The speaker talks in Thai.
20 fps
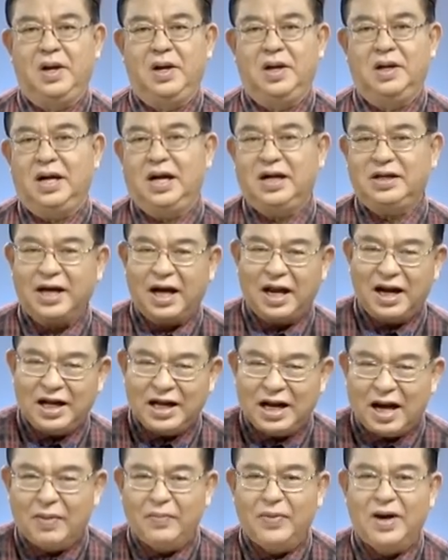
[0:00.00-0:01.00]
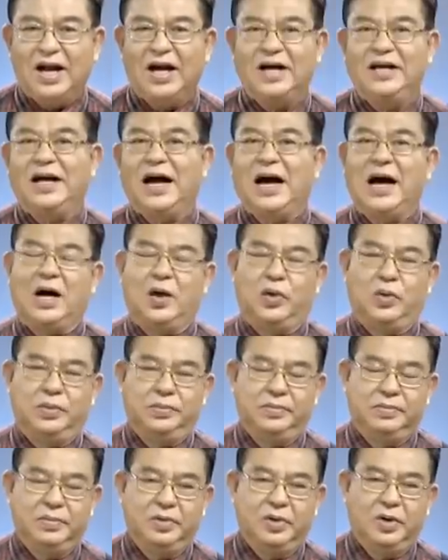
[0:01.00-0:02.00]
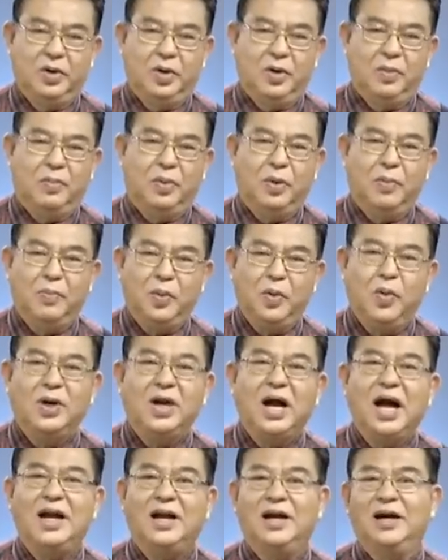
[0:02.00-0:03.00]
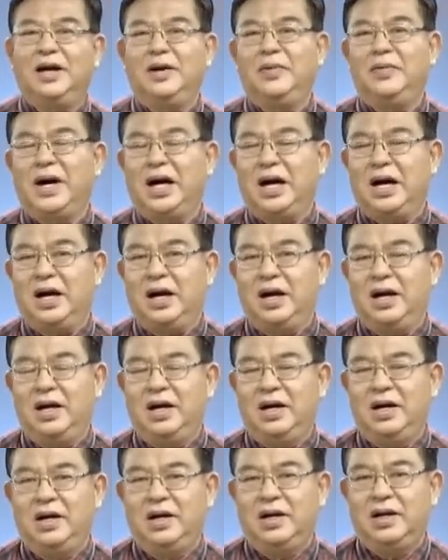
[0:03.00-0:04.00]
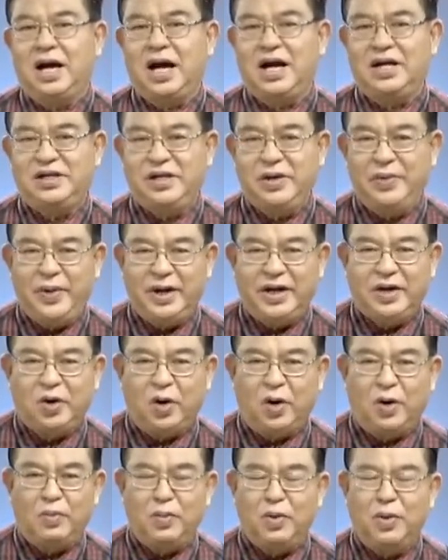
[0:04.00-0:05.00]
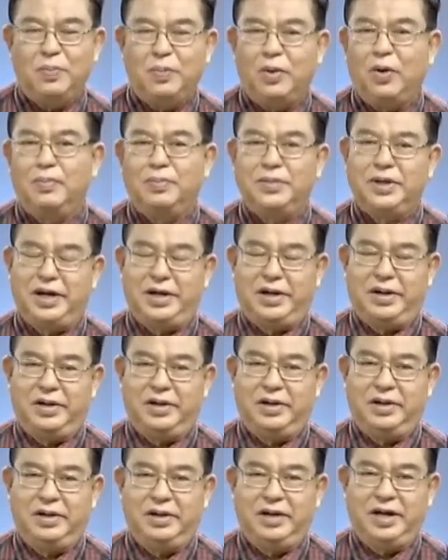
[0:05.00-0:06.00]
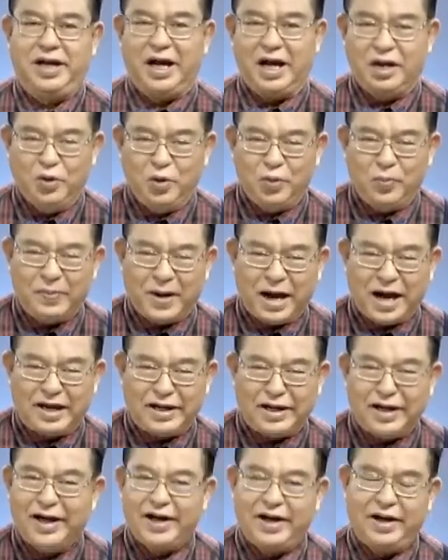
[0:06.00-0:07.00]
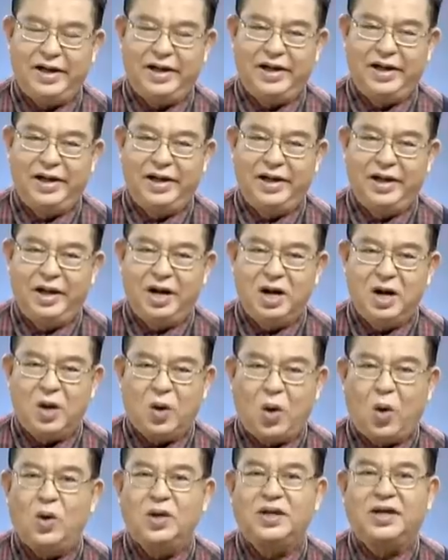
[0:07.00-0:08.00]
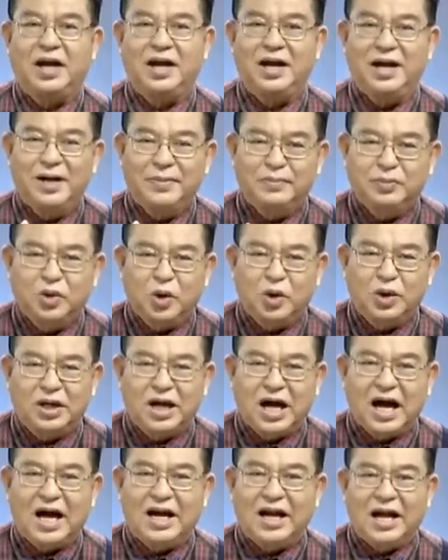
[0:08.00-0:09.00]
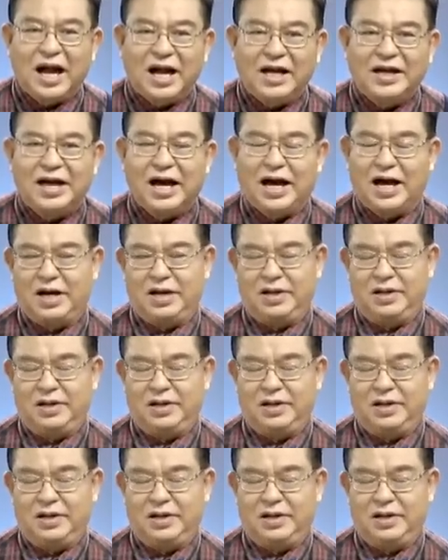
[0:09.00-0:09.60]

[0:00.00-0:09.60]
ถ้าใช้ระยะเวลายาว ผมพูดได้เลยว่า ในชีวิตของพวกผมเนี่ยที่อายุป่านนี้ คงจะเริ่มต้นได้หลายอย่าง